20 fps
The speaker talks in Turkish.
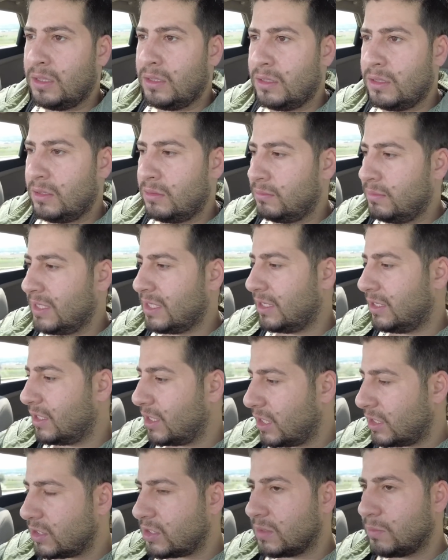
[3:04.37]
Ee, bir ayı
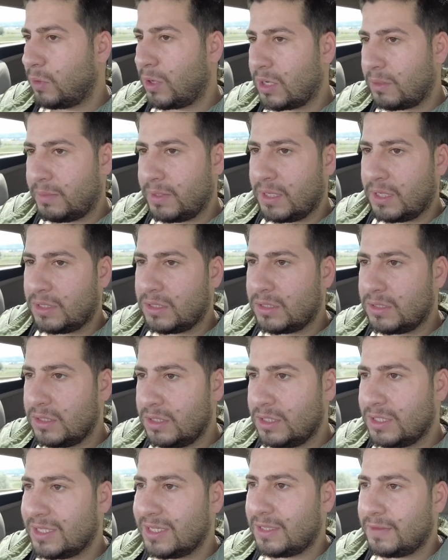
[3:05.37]
geçti bu arabayı
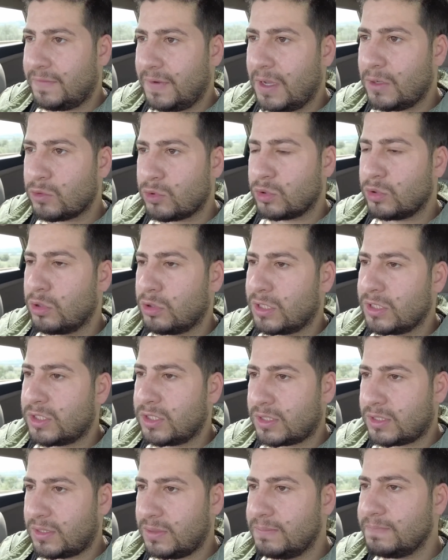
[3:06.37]
alalı. İki defa uzun yola
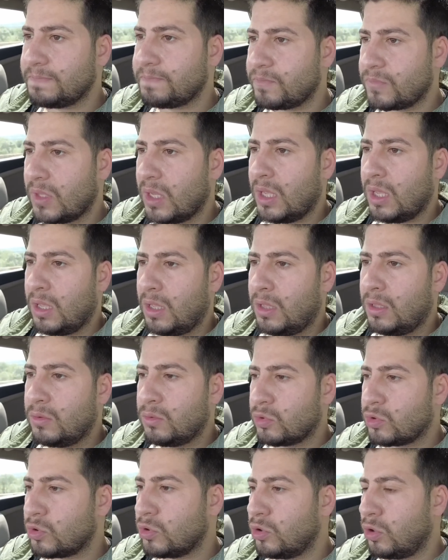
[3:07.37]
çıktım.
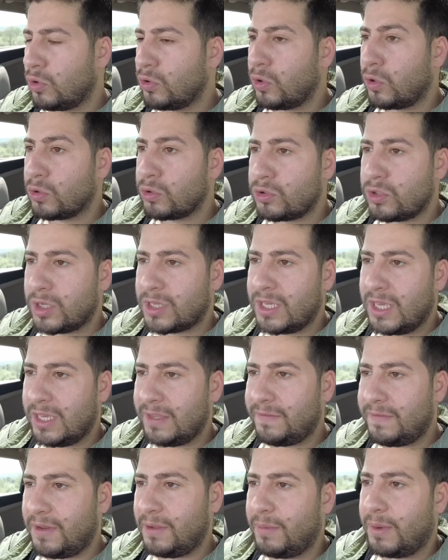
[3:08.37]
Uzun yolda oldukça
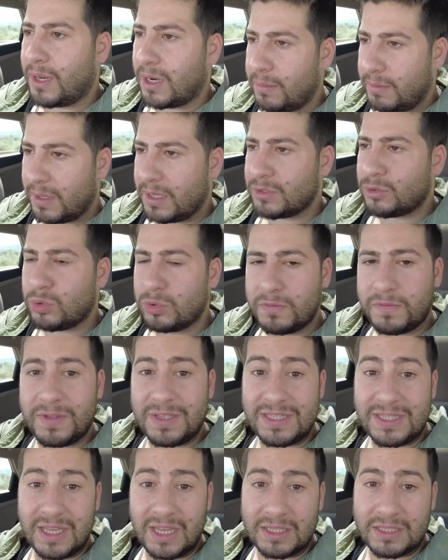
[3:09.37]
keyifli bir araba. Su
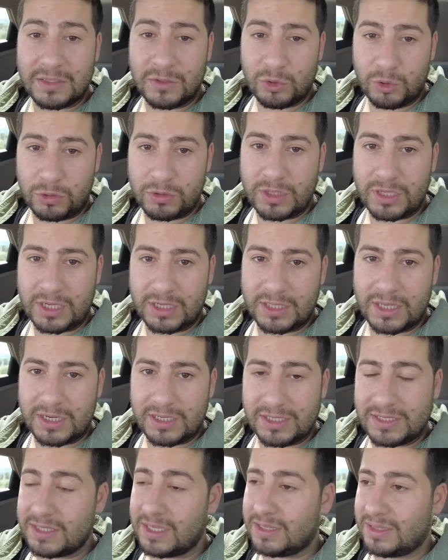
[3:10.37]
hissiyatını sonuna kadar
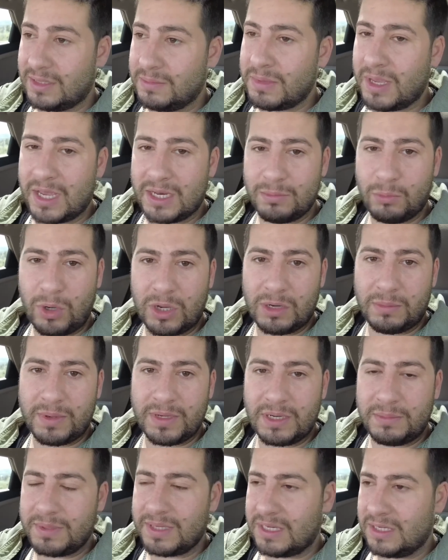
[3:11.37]
hissettim yani bu
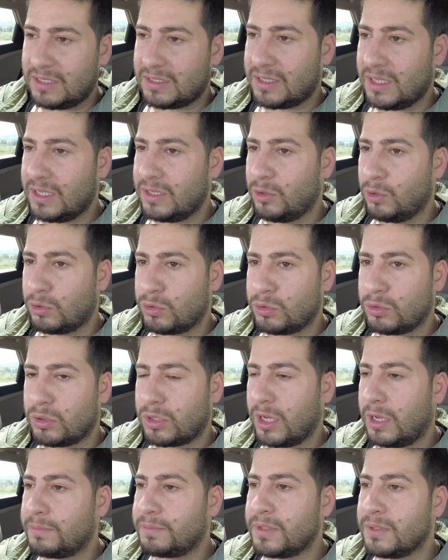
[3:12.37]
arabayla birlikte
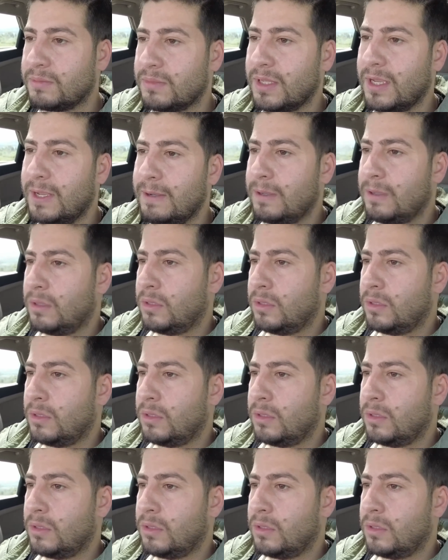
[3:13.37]
yolculuk yaptığımda.